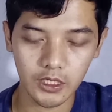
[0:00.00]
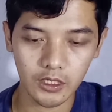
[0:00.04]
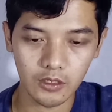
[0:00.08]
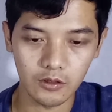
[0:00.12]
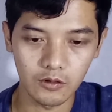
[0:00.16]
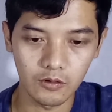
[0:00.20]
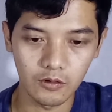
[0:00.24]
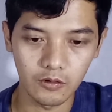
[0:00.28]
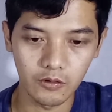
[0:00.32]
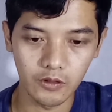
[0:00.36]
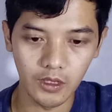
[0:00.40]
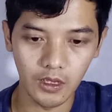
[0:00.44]
cek
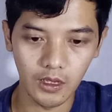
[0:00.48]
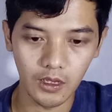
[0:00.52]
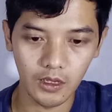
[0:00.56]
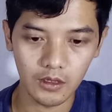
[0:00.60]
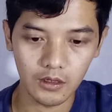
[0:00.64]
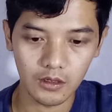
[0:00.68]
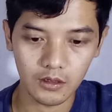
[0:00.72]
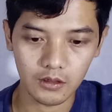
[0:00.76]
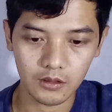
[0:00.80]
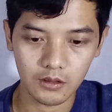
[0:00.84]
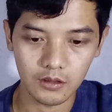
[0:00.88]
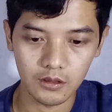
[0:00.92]
dulu ya
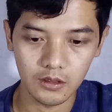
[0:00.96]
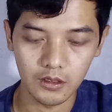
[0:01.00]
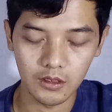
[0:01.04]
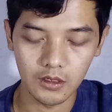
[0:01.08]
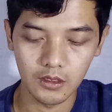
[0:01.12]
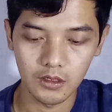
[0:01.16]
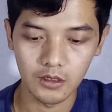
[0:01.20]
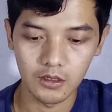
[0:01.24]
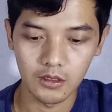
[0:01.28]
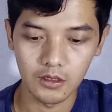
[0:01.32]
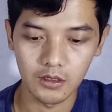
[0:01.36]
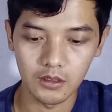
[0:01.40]

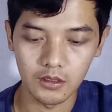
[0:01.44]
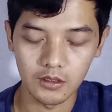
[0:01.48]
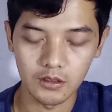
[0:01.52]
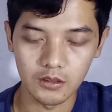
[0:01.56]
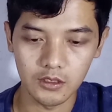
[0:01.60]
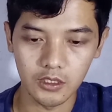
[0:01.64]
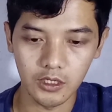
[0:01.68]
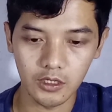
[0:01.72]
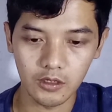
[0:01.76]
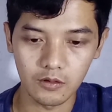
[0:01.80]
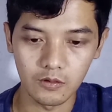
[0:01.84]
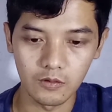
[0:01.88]

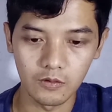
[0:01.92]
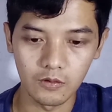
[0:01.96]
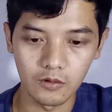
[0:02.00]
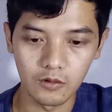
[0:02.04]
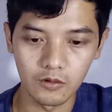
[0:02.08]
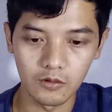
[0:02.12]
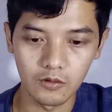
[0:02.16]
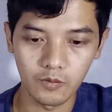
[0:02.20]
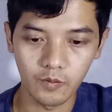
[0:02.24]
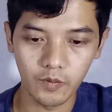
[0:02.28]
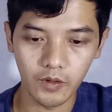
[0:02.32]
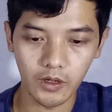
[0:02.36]
cek
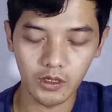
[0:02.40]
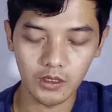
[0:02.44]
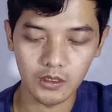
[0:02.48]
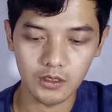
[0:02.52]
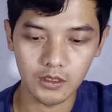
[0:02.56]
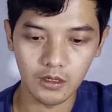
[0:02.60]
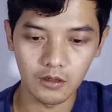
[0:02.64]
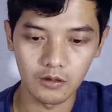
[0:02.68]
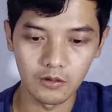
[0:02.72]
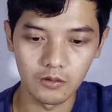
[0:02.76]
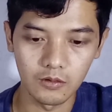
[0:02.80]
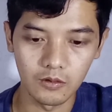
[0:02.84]
dulu,
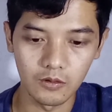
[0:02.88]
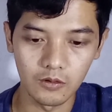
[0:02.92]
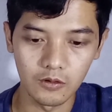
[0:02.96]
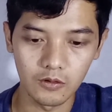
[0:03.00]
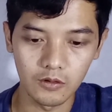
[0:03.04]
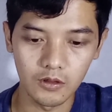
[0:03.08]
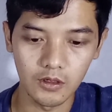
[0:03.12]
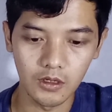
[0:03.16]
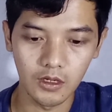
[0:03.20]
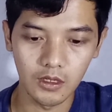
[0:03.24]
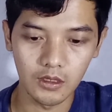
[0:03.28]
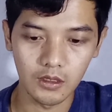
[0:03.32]
periksa
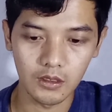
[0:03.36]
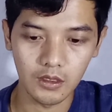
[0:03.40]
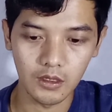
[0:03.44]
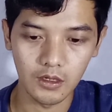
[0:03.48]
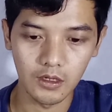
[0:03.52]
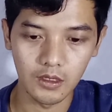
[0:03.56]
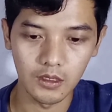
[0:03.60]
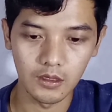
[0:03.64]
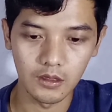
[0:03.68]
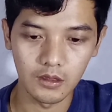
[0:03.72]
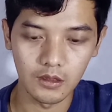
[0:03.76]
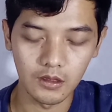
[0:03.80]
dulu dengan
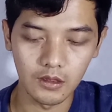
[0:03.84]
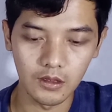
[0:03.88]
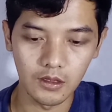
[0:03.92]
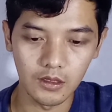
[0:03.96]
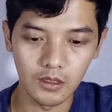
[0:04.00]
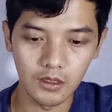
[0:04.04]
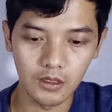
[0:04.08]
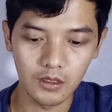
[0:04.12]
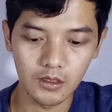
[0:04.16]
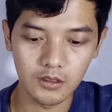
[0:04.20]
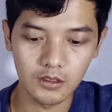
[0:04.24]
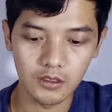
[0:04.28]

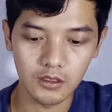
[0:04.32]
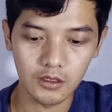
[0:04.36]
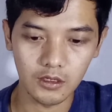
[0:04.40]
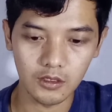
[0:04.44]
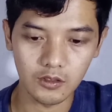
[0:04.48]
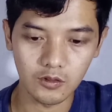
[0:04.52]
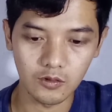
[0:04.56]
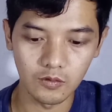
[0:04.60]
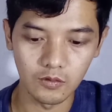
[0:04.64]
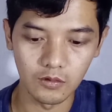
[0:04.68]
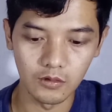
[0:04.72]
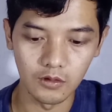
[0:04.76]
teliti. Jika
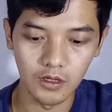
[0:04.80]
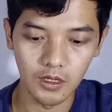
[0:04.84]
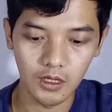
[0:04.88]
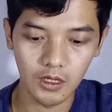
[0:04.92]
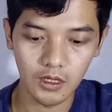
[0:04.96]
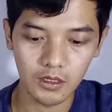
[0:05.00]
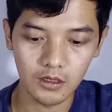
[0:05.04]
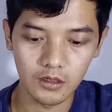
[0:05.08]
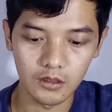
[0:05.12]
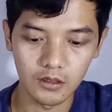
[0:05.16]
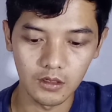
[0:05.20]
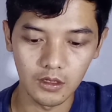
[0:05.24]

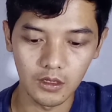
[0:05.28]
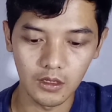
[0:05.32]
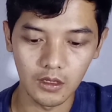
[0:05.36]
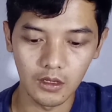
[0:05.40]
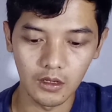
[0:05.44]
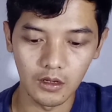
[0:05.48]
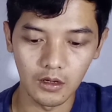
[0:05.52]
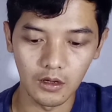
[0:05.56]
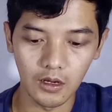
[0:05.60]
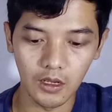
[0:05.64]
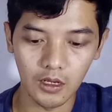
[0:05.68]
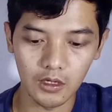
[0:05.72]
sudah,
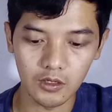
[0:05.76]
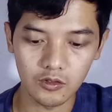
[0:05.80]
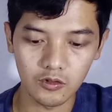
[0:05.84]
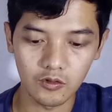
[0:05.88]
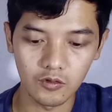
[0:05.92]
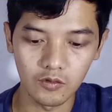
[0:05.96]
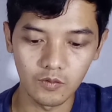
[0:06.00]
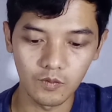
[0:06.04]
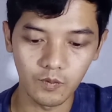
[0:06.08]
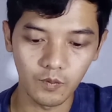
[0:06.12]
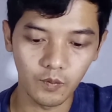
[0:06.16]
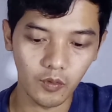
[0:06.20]

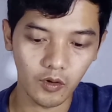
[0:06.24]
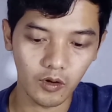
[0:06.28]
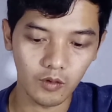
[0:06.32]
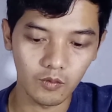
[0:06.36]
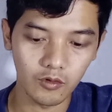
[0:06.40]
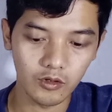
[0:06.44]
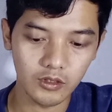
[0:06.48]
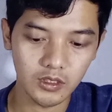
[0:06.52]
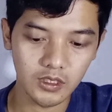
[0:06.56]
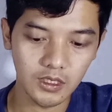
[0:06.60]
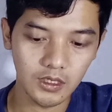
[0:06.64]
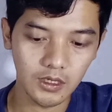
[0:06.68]
langsung
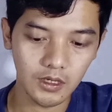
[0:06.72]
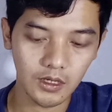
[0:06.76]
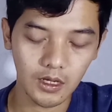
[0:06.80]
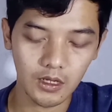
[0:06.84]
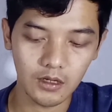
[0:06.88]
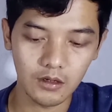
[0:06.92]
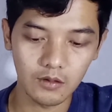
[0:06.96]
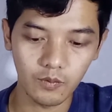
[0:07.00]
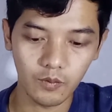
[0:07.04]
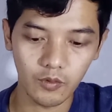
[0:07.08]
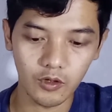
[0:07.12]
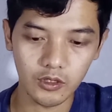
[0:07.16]

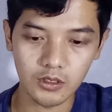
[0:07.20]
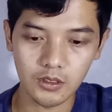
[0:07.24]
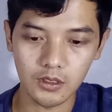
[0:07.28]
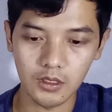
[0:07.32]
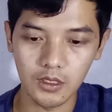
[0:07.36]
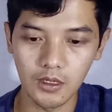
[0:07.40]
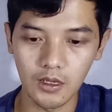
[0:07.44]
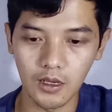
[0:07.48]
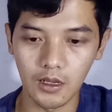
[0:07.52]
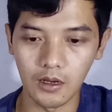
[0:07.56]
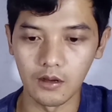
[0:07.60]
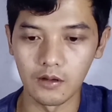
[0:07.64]
promosikan
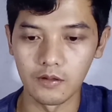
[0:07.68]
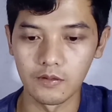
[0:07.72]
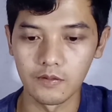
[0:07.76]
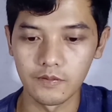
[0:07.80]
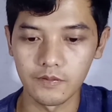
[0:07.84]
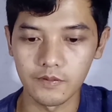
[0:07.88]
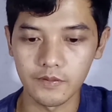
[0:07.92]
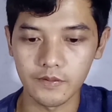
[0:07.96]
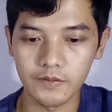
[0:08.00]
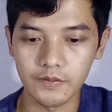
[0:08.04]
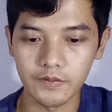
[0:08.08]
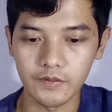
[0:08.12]
postingan.
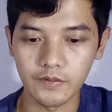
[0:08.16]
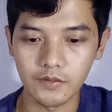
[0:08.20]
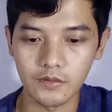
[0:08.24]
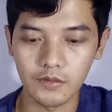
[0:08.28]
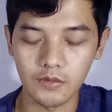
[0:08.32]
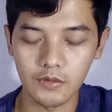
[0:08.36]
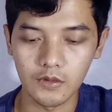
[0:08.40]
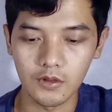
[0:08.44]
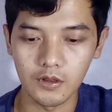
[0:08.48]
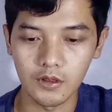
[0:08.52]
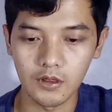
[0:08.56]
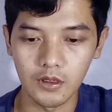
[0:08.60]

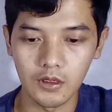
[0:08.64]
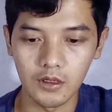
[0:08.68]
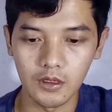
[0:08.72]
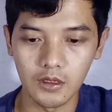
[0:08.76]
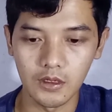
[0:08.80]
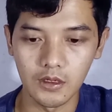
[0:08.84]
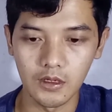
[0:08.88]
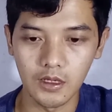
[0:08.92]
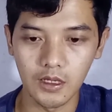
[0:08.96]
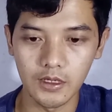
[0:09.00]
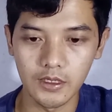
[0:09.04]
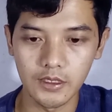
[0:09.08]

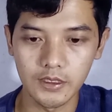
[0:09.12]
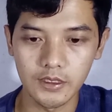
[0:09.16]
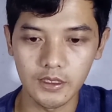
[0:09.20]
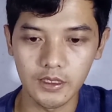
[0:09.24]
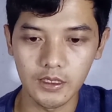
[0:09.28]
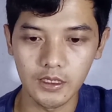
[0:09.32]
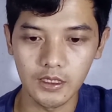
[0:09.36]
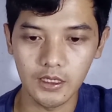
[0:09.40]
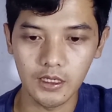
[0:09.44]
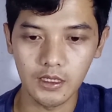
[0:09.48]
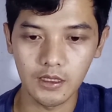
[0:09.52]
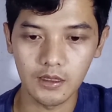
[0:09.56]
Nah, di
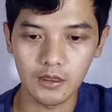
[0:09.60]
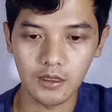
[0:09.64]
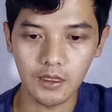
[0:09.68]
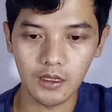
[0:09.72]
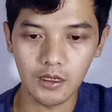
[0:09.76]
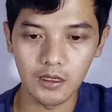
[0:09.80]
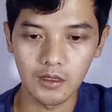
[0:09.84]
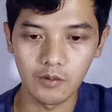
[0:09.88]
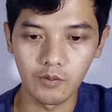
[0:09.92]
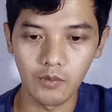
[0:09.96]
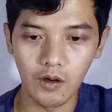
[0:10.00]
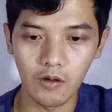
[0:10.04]
sini
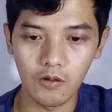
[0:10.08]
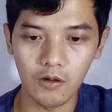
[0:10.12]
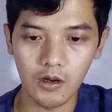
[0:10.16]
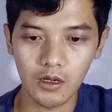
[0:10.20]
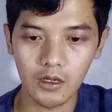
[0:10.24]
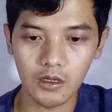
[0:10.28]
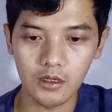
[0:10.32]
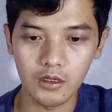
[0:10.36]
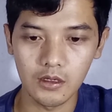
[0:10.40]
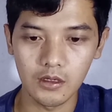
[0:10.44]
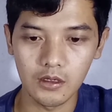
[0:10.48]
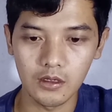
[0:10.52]
kita
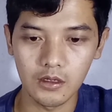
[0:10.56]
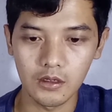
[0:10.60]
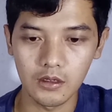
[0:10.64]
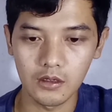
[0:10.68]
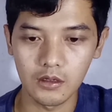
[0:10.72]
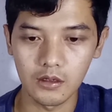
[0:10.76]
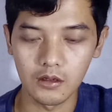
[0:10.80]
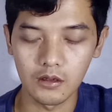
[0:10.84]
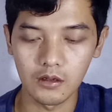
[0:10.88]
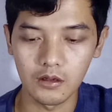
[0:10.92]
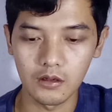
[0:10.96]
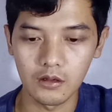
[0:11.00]
dibawa ke
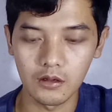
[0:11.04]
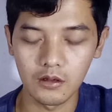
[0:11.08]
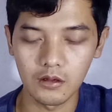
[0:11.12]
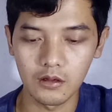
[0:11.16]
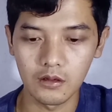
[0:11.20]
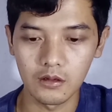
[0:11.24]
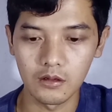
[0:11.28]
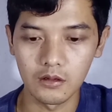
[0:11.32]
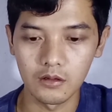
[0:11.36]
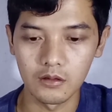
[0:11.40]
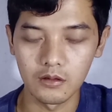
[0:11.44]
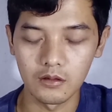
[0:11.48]

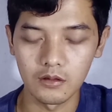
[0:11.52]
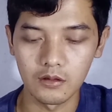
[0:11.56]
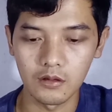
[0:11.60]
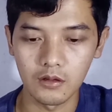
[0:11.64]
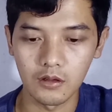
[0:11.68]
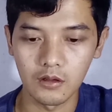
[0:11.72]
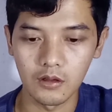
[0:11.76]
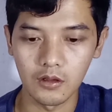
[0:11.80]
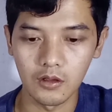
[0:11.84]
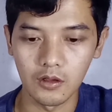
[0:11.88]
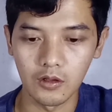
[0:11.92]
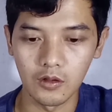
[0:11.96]
eh,
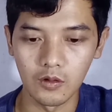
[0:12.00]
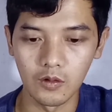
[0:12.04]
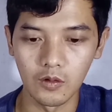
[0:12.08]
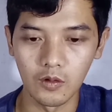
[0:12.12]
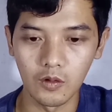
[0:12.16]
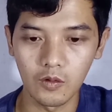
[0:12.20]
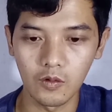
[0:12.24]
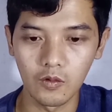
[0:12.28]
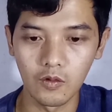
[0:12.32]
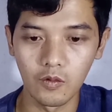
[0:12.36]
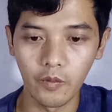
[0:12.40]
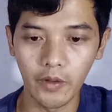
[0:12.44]

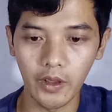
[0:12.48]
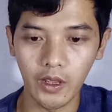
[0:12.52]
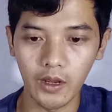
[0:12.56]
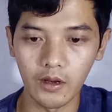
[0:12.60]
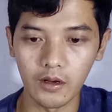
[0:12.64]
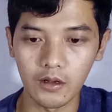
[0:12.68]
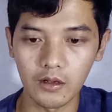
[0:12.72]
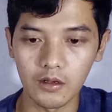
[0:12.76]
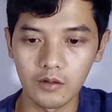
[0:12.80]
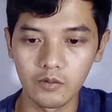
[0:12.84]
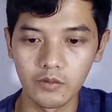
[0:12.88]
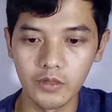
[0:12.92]

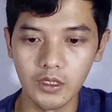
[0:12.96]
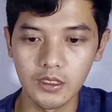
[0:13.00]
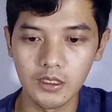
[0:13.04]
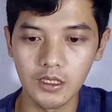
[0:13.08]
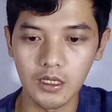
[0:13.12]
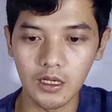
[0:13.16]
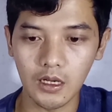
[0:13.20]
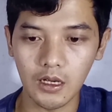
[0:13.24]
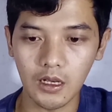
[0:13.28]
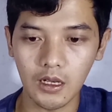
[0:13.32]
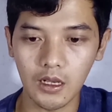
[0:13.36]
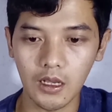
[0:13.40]
dokumen
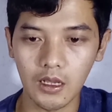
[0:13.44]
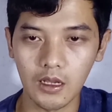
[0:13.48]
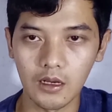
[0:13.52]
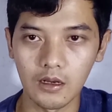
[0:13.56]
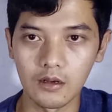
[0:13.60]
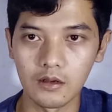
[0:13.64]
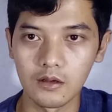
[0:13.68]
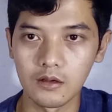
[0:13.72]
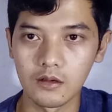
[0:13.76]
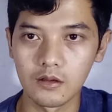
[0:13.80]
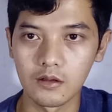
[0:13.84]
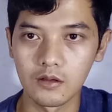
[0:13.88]

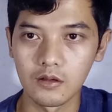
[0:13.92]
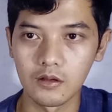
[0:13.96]
kebijakan